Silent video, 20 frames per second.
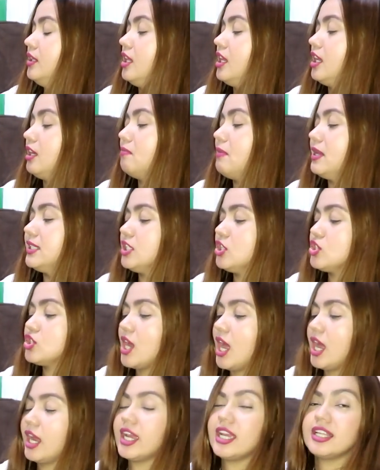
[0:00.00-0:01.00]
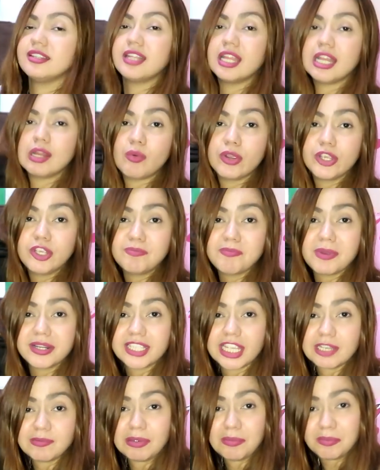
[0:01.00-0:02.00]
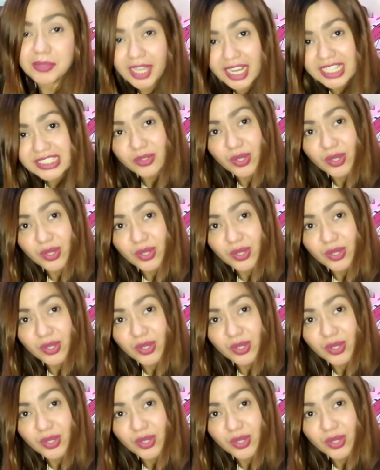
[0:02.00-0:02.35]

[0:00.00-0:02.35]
na nag-message sa akin. Dalawa yung bag niya ibibigay.